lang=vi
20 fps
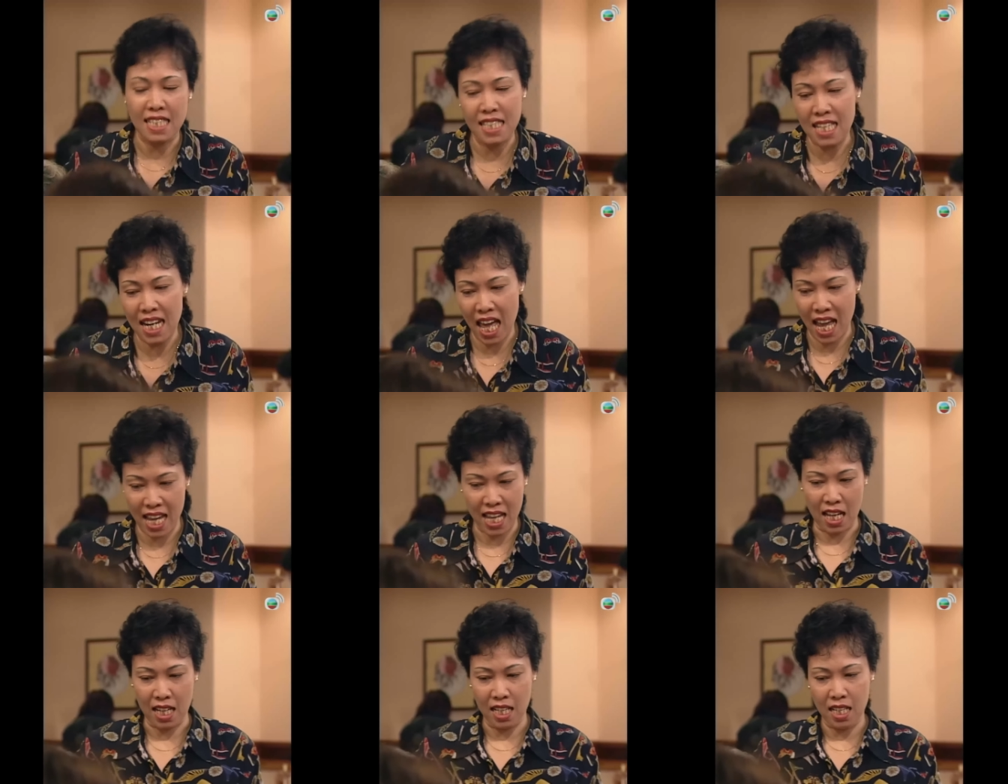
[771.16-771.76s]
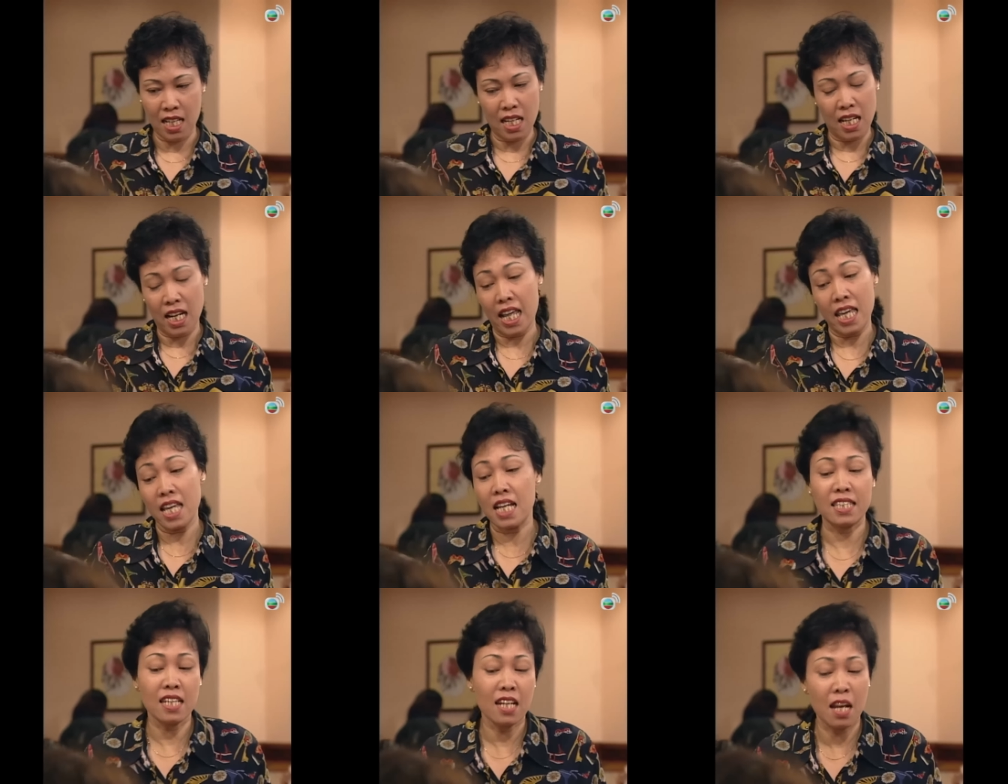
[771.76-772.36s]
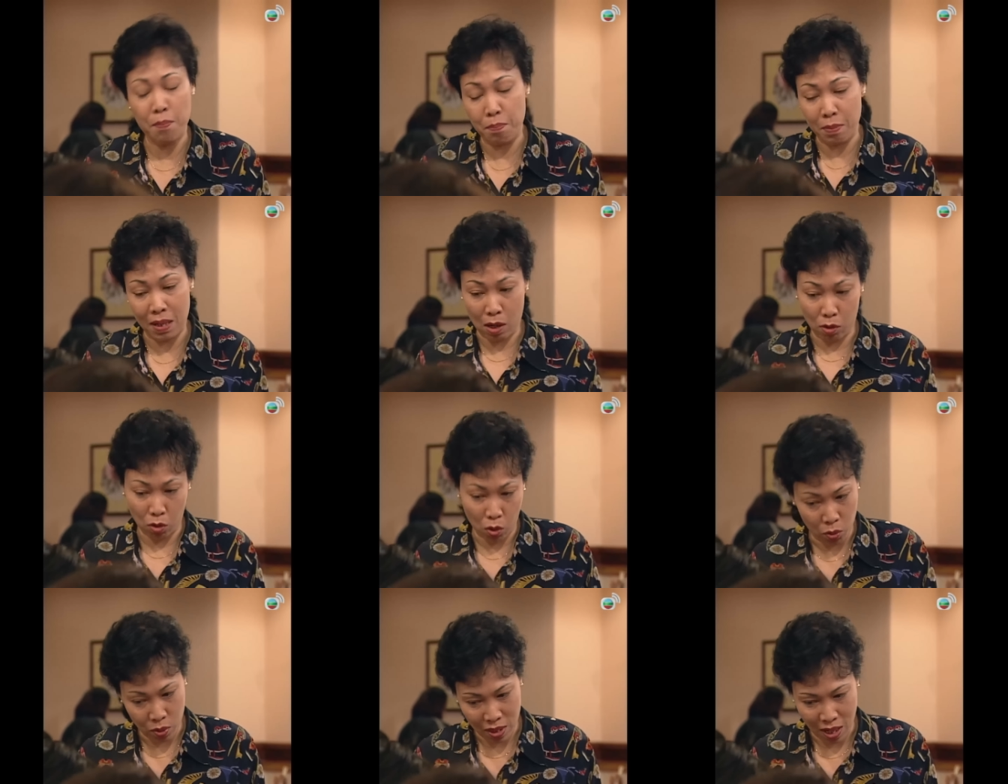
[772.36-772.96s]
À bà Trình à Bà thì không
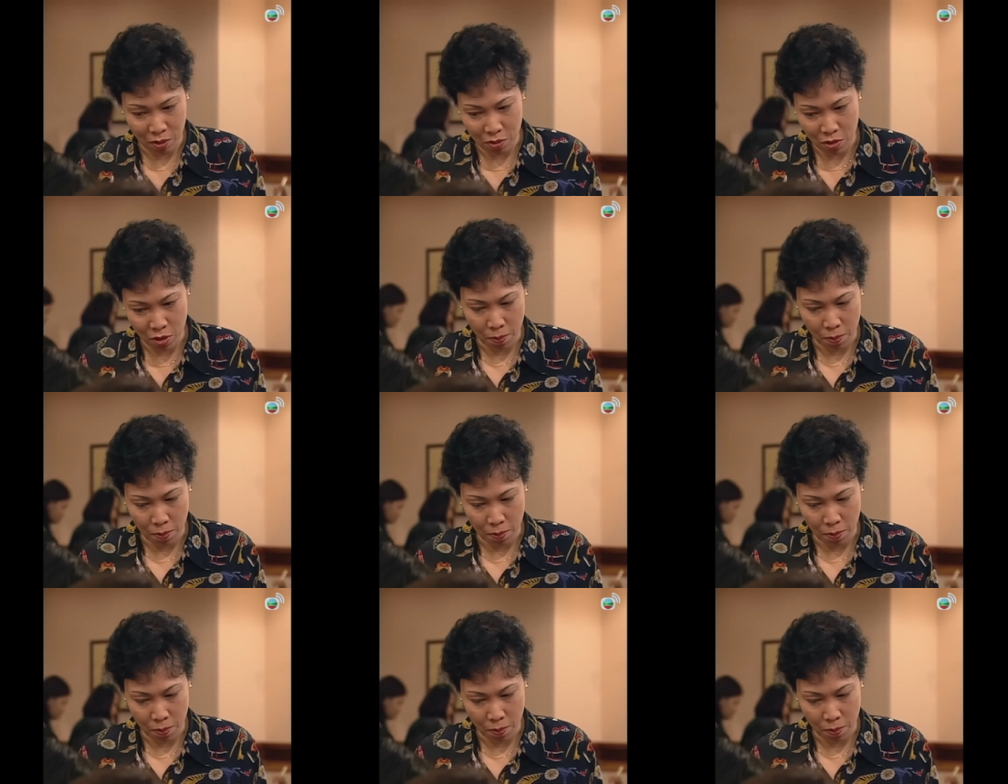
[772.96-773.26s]
phải là bạn